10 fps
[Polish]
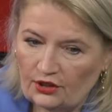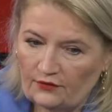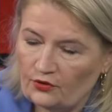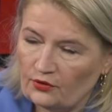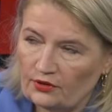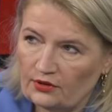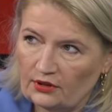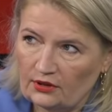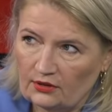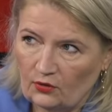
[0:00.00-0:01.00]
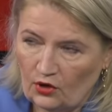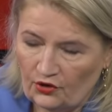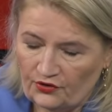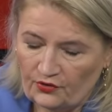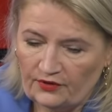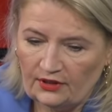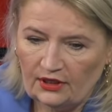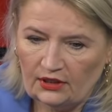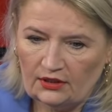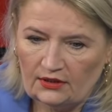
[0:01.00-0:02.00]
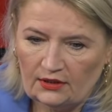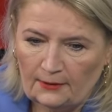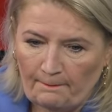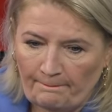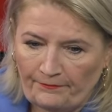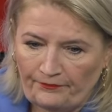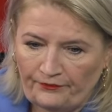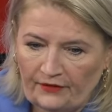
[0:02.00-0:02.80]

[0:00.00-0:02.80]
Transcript: że wśród tych e, uchodźców na granicy mm,